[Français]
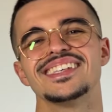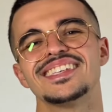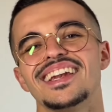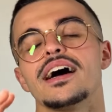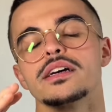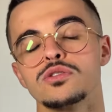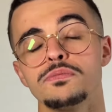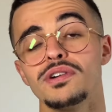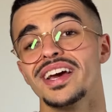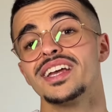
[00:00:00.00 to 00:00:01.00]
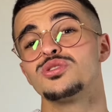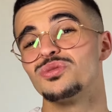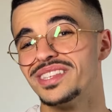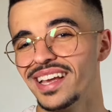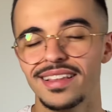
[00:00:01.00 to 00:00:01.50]
Et c'est la raison pour laquelle je
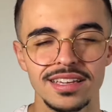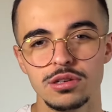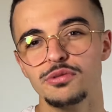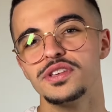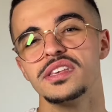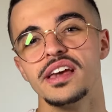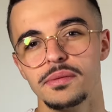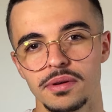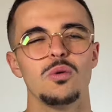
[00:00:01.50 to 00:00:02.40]
déteste le fit game.